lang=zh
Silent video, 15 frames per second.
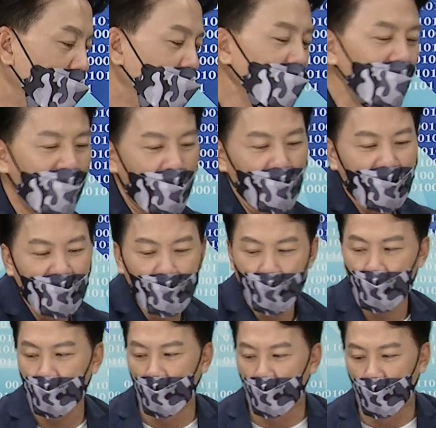立豪跟你
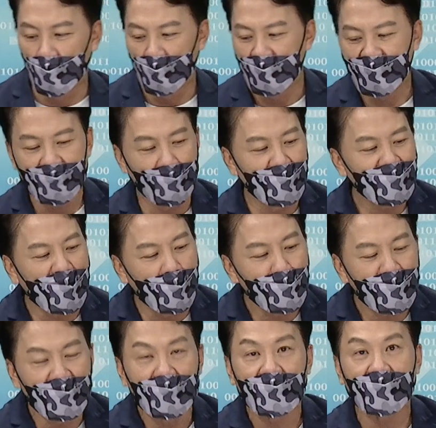说过，什么叫
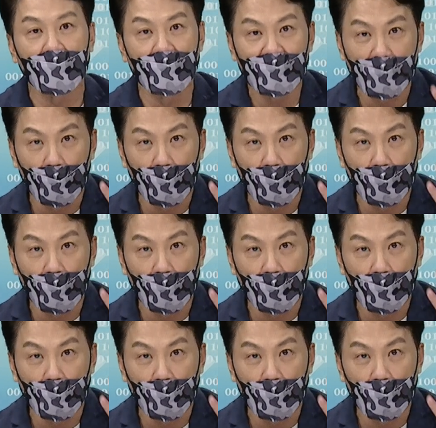命，什么